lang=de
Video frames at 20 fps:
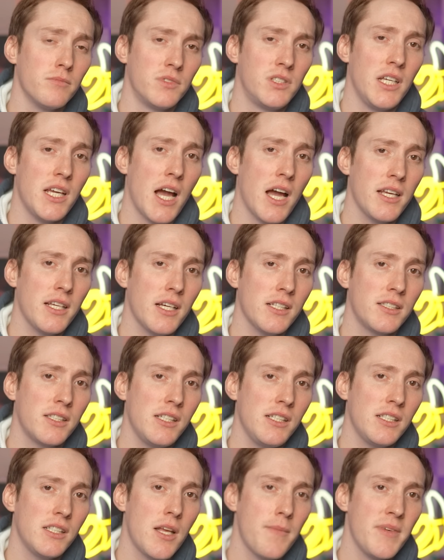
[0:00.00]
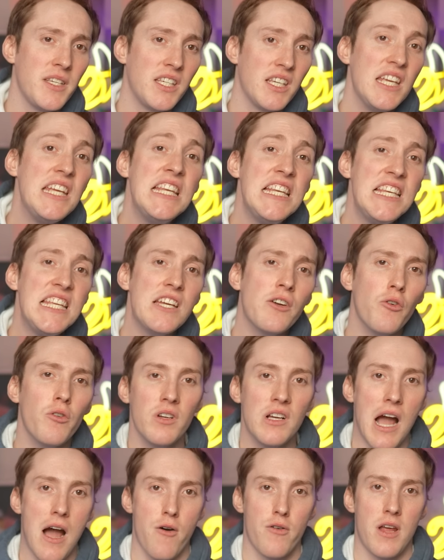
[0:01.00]
Die Eier sinken nämlich in die
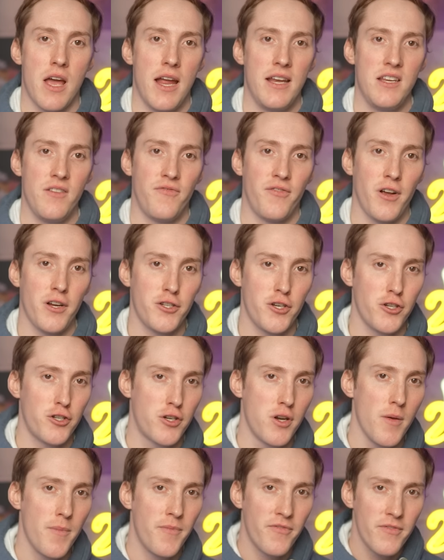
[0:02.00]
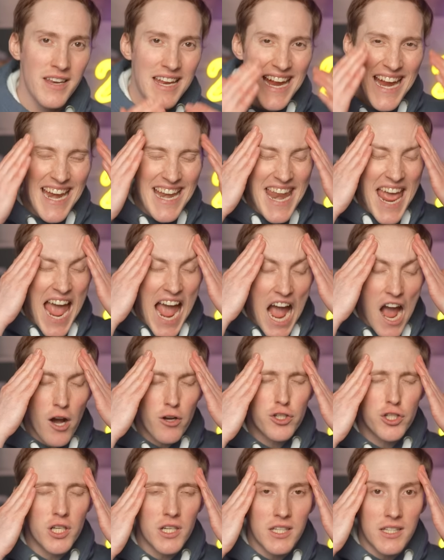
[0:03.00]
Rückenhaut ein, die Frösche schlüpfen in der
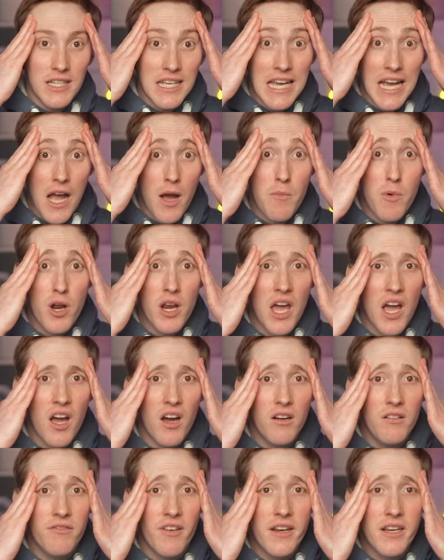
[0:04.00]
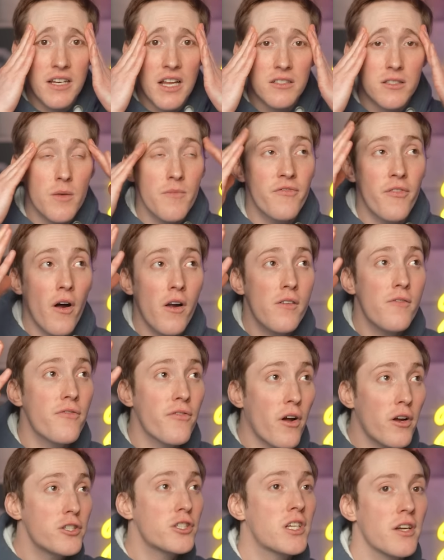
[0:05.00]
Hautschicht ihrer Mutter und wenn die dann zum vollen
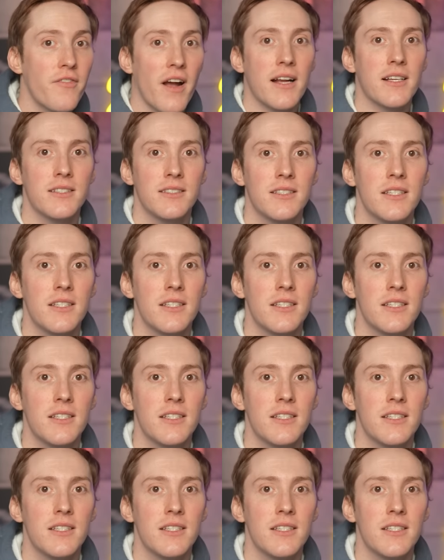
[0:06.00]
Frosch gewachsen